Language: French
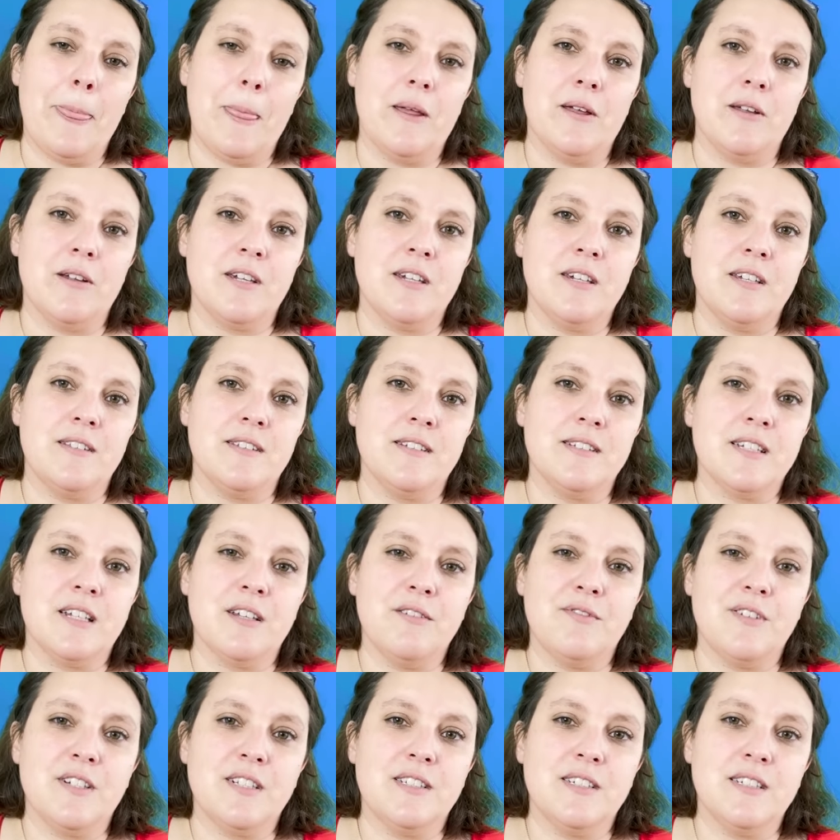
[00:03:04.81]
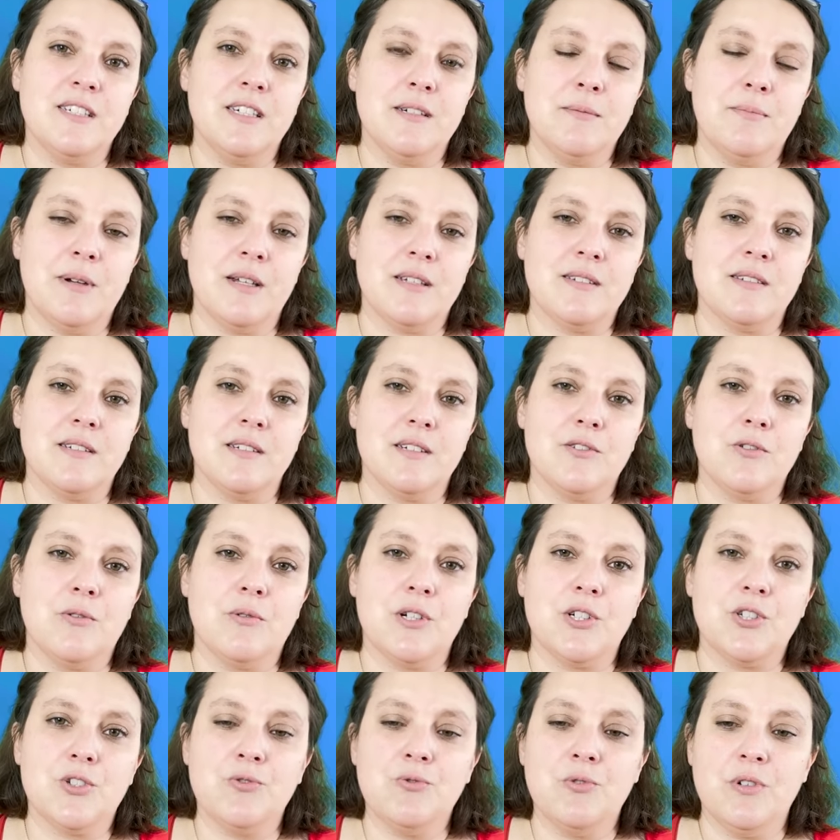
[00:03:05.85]
Euh, qui était très fatigué par ses
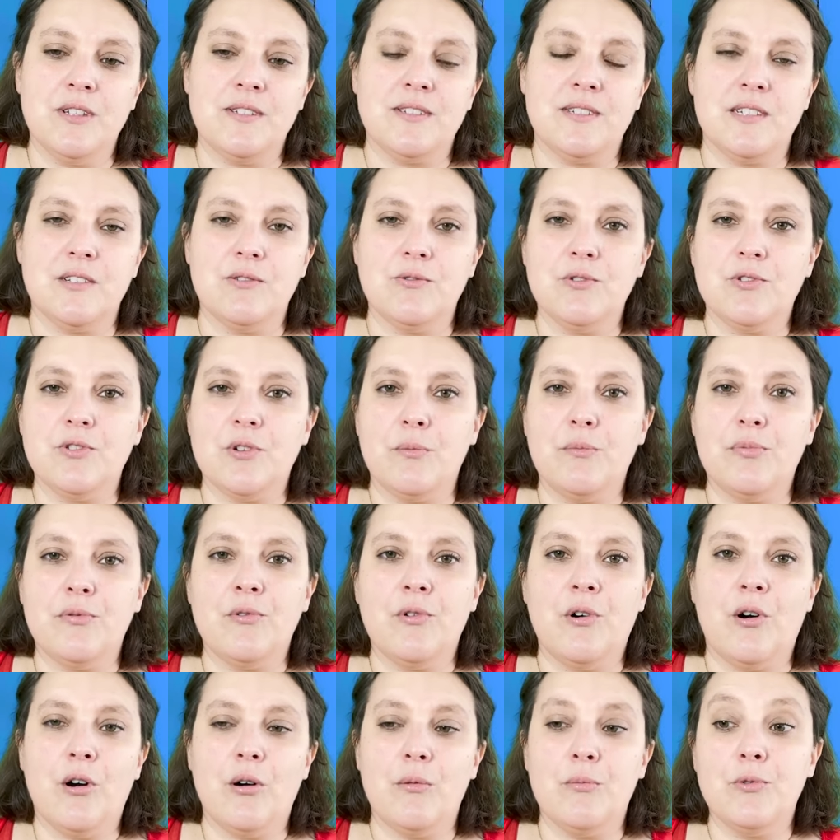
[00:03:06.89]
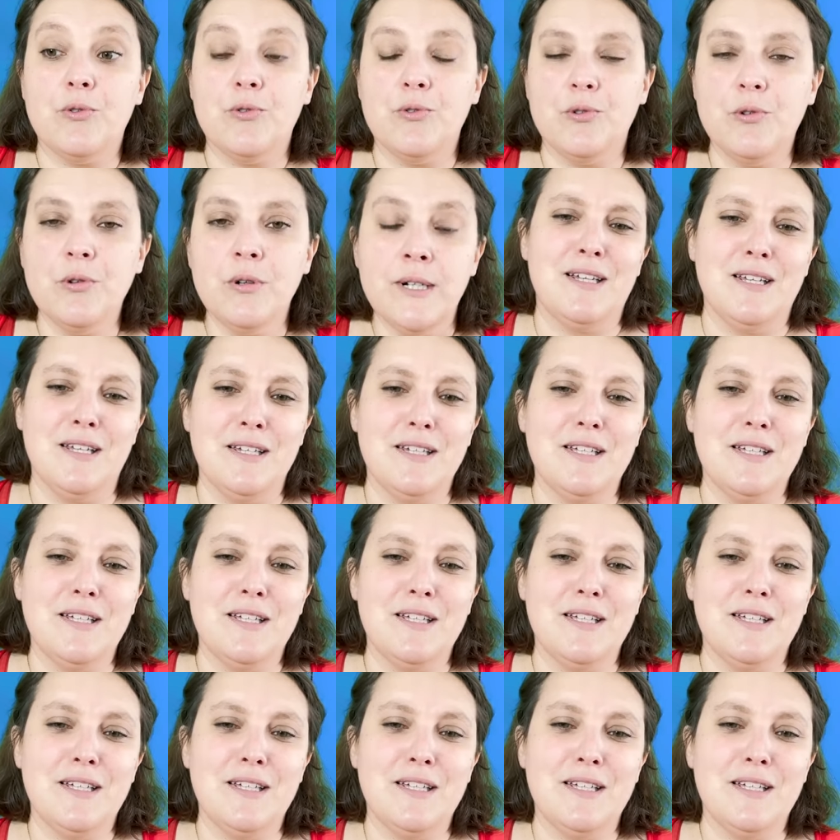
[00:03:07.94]
trois jours et ses deux tampons hormonaux.